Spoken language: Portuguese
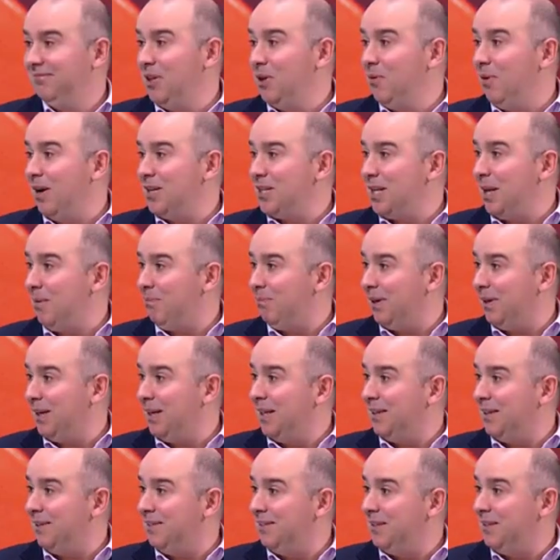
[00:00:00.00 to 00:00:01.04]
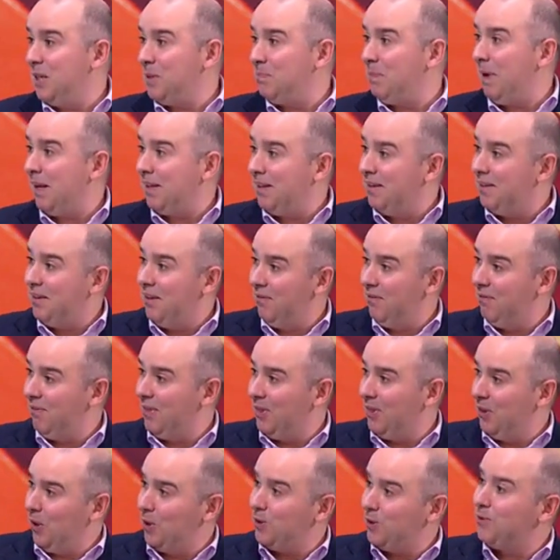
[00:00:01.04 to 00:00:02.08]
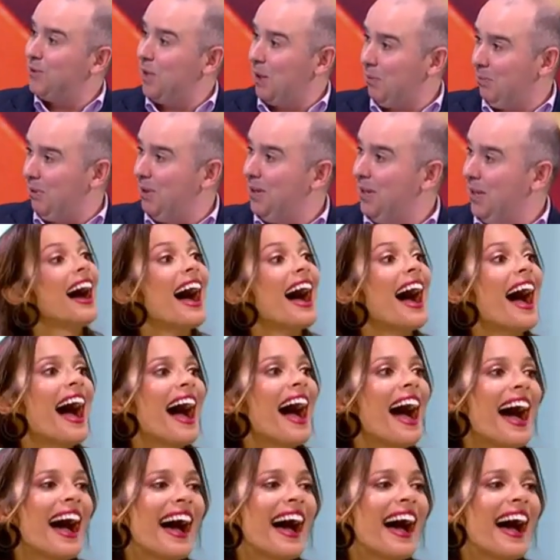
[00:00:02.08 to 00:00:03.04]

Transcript: Eu acho que é para, na, na, expectativa de nós nos arrependermos.